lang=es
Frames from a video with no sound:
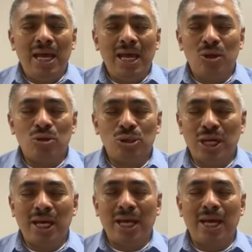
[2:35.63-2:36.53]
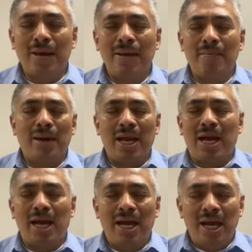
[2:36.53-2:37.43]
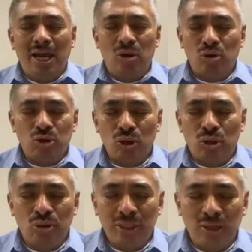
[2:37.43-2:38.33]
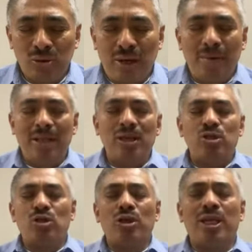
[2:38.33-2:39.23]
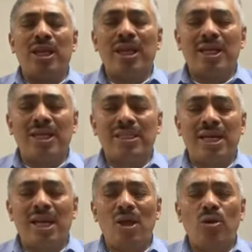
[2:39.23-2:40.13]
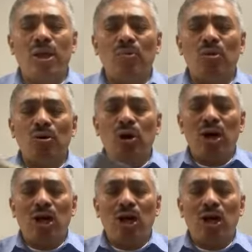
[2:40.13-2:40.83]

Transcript: y yo sé que para nosotros es una bendición tener este sagrado libro